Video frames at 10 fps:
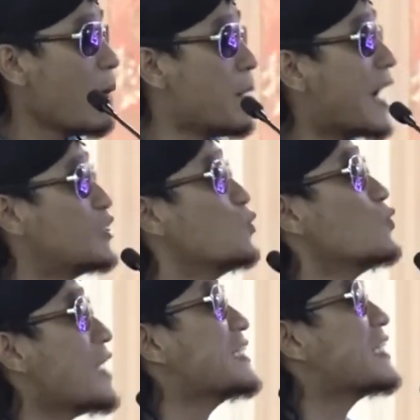
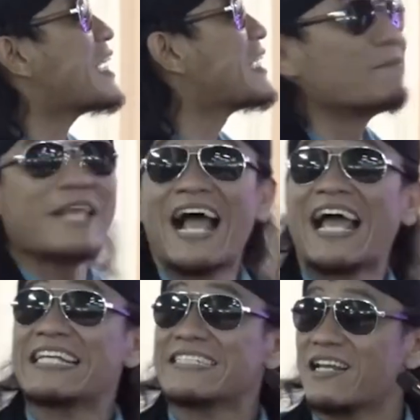Bajunya seragamnya
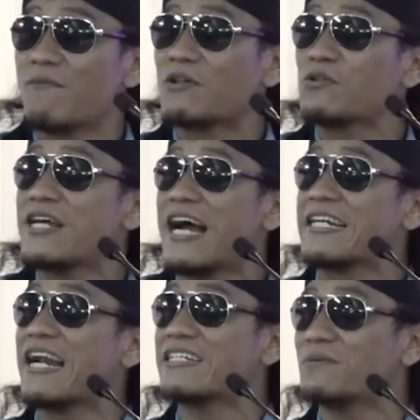ASN. Waktu itu yang
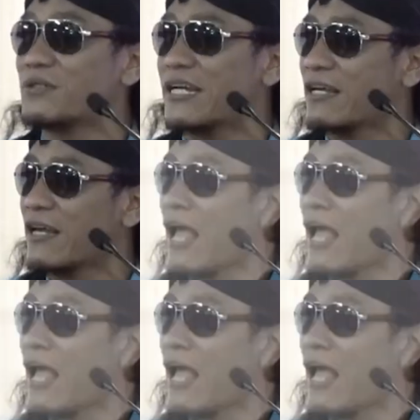hadir ada Bu ya.